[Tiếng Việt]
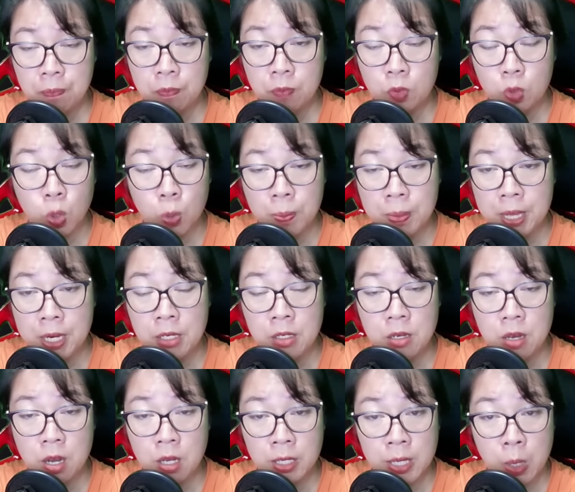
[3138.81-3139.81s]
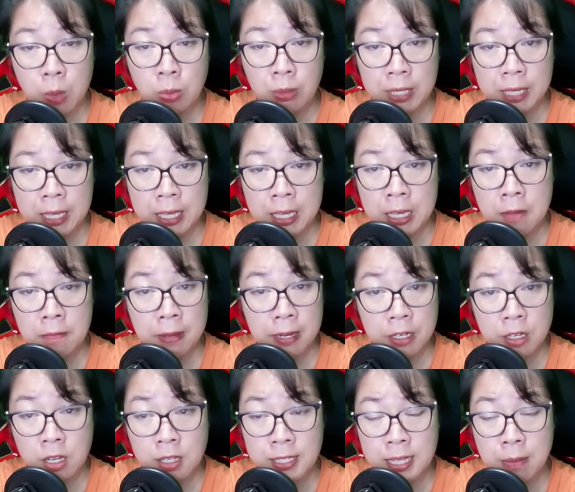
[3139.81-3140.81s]
Tôi miễn cưỡng đồng ý và
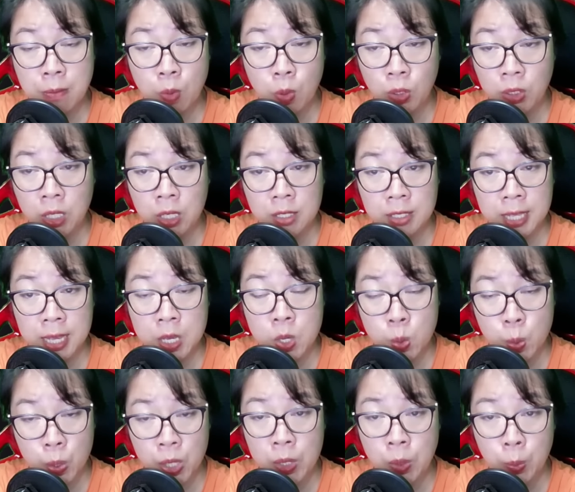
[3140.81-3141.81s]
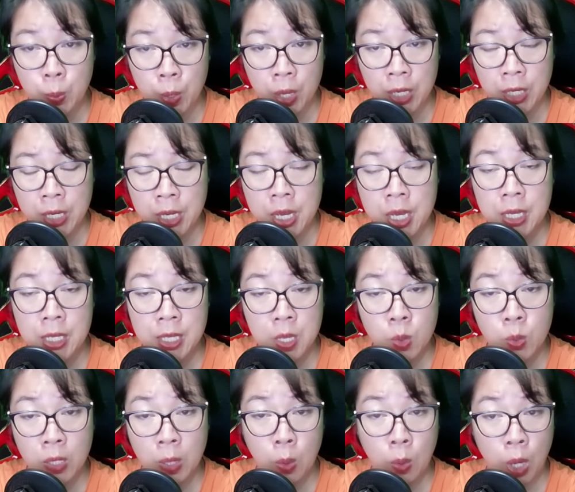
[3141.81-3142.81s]
đưa ra một tờ giấy ủy quyền, yêu
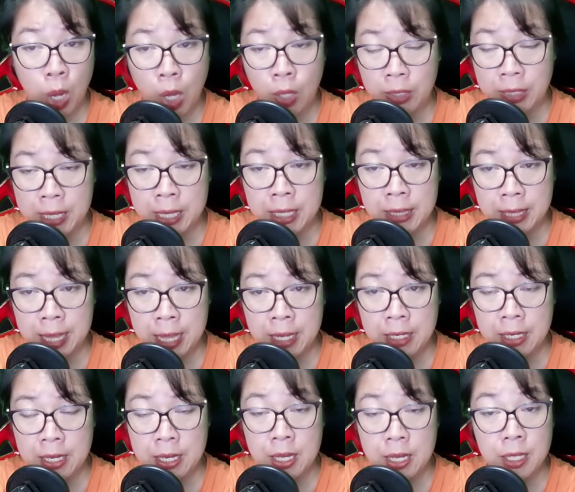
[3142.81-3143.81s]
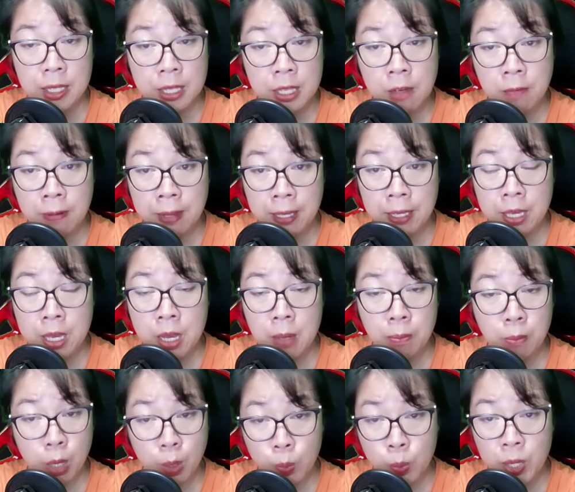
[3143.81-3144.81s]
cầu họ ký tên. Như vậy,
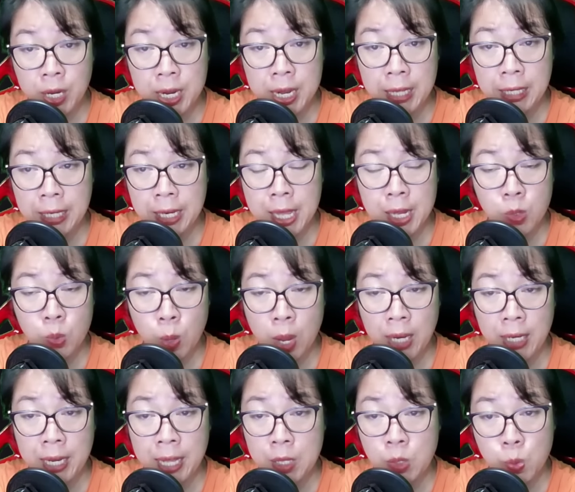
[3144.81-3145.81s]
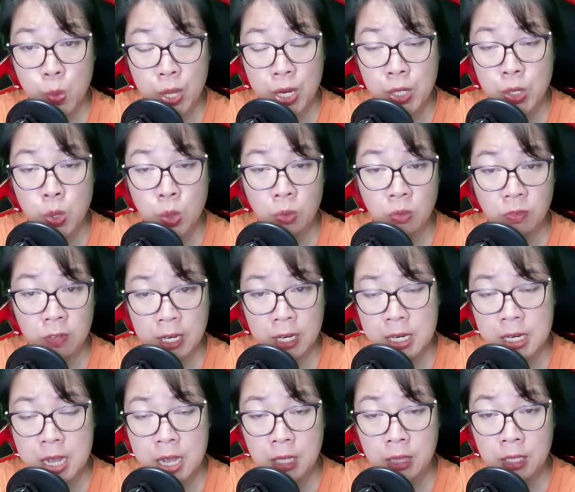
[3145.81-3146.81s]
mọi quyết định liên quan đến Nguyễn Thục Vân
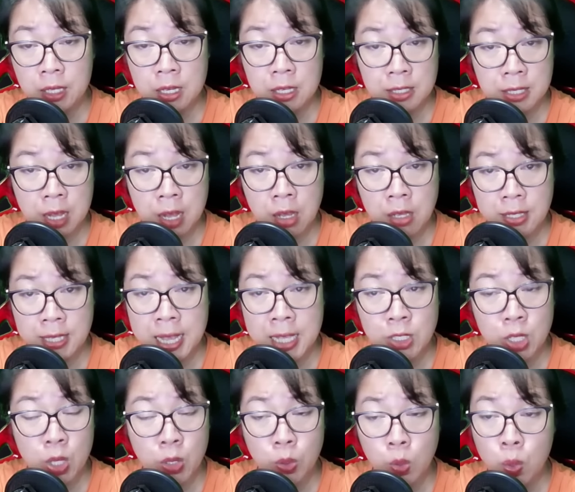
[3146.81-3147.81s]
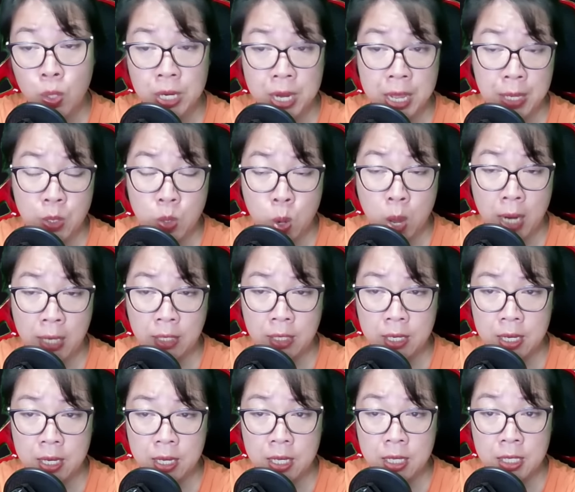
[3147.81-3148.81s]
từ giờ sẽ do tôi định đoạt.
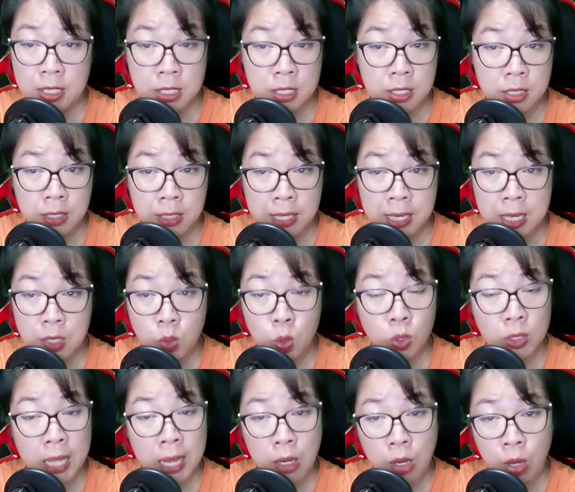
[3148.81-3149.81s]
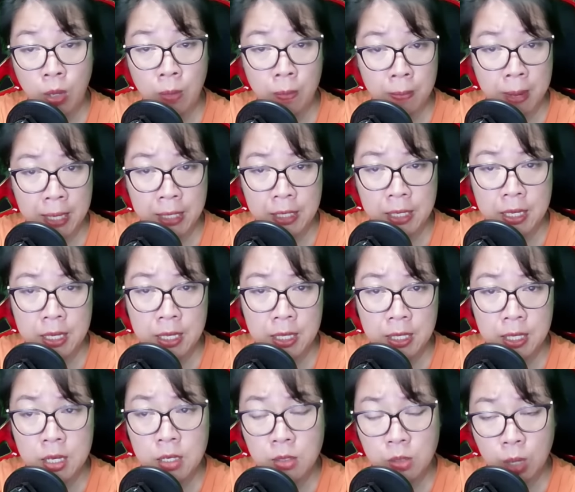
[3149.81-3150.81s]
Trừ khi cô ta khỏi bệnh,
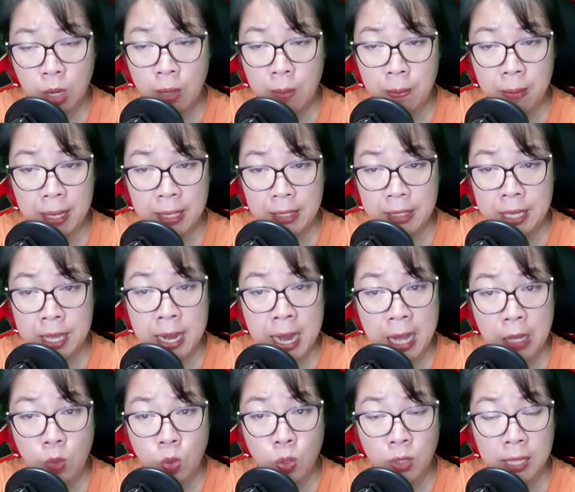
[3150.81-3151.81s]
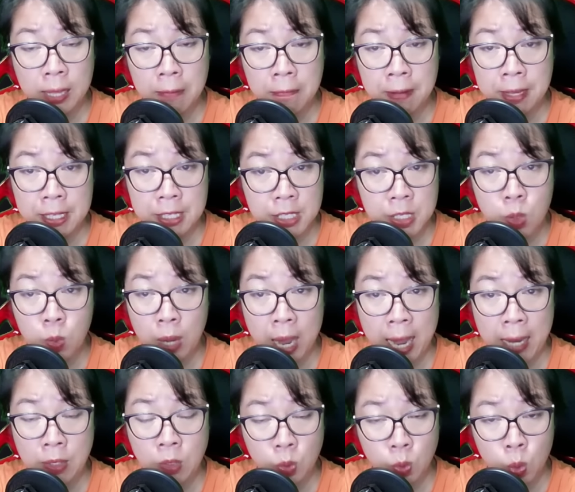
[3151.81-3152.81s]
nhưng khỏi bệnh nghĩa là cô ta phải chịu
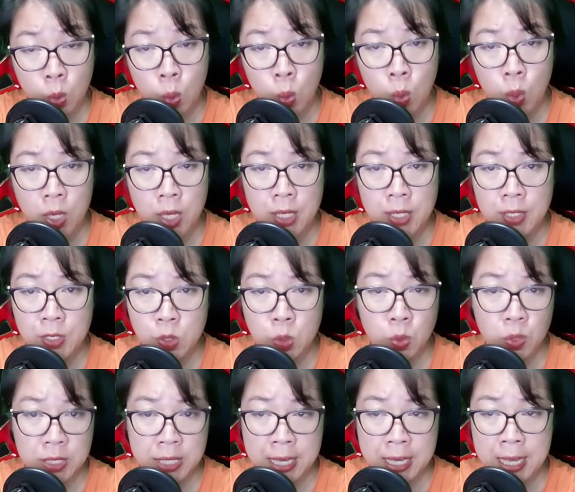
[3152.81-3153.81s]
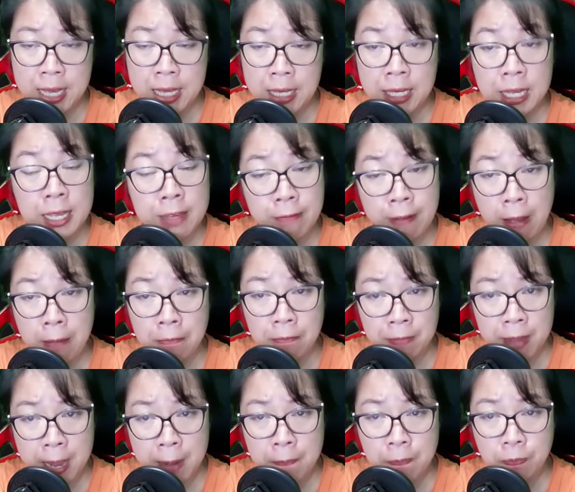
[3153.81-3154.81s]
án tù. Dù gì khi phạm
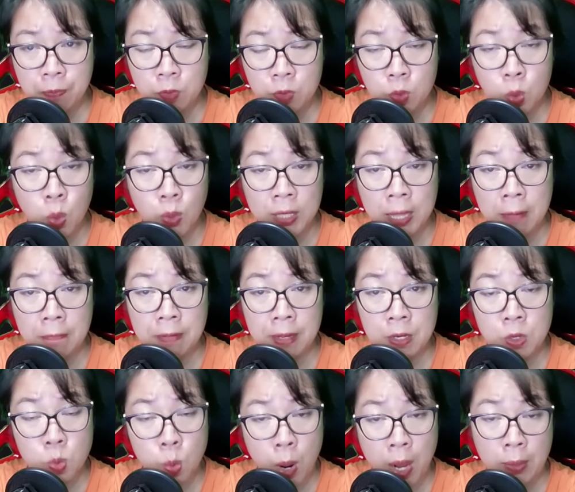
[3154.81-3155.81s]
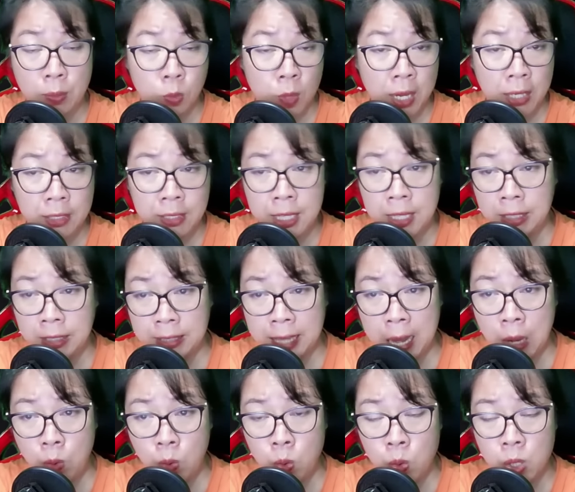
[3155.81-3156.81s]
pháp, cô ta vẫn hoàn toàn tỉnh
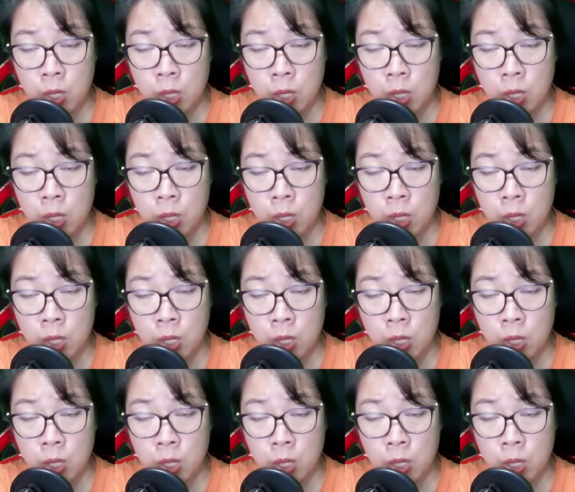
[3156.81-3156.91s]
táo.